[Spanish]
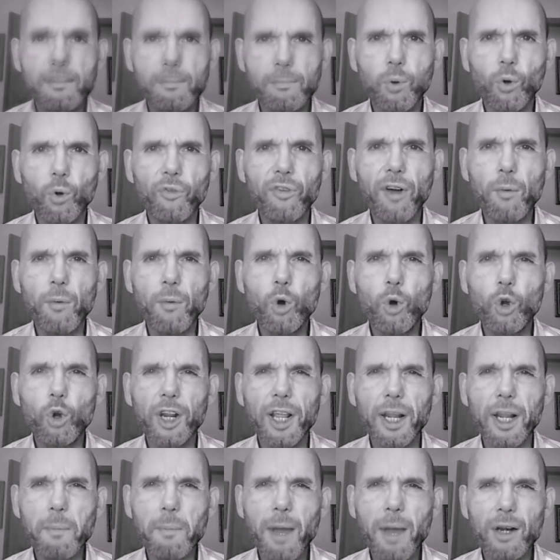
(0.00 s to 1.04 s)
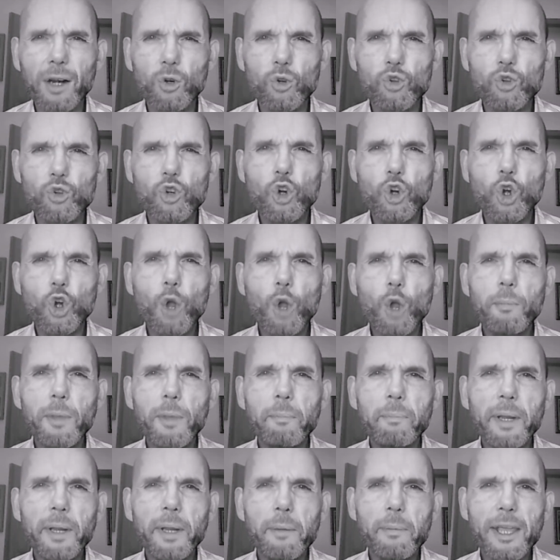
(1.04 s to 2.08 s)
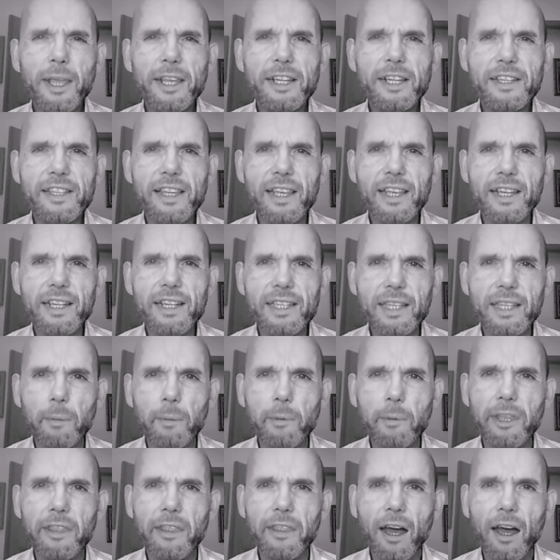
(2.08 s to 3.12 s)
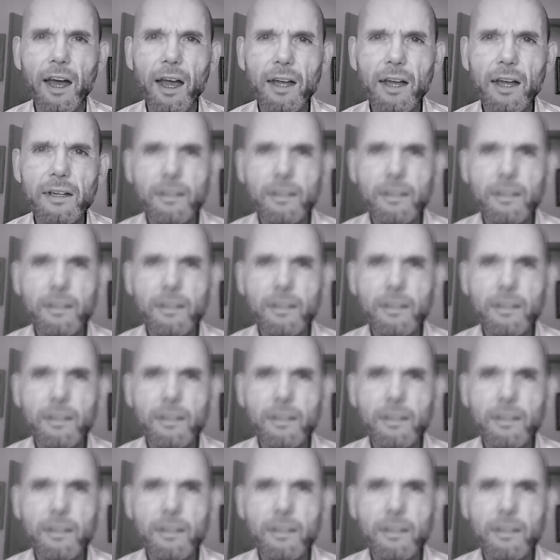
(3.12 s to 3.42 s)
Por favor, hermanos, no me privéis de esta vida,